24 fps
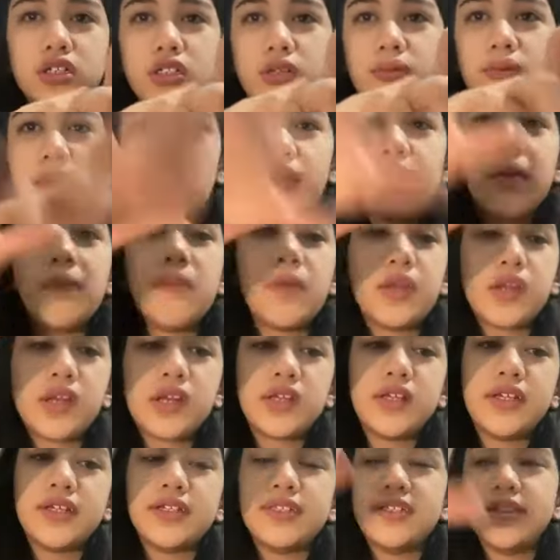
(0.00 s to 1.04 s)
tapi ada
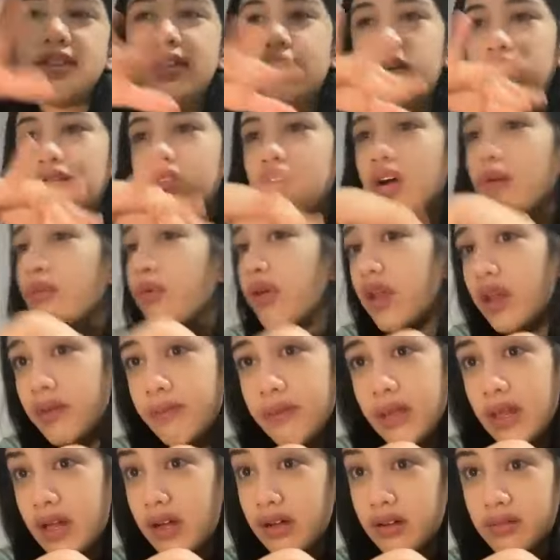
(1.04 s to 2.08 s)
mereknya jadi aku gak boleh
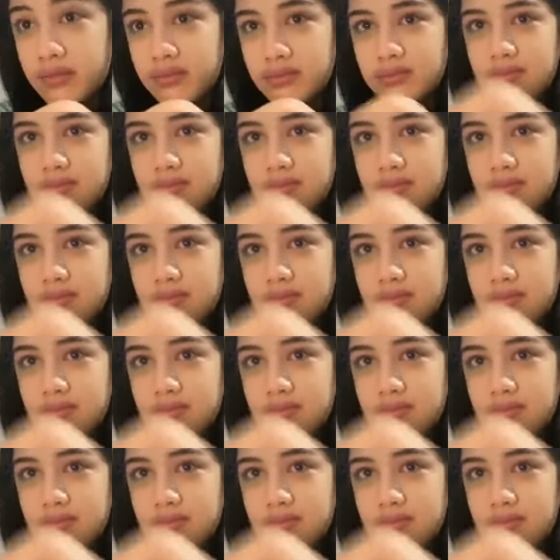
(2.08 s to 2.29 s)
bilang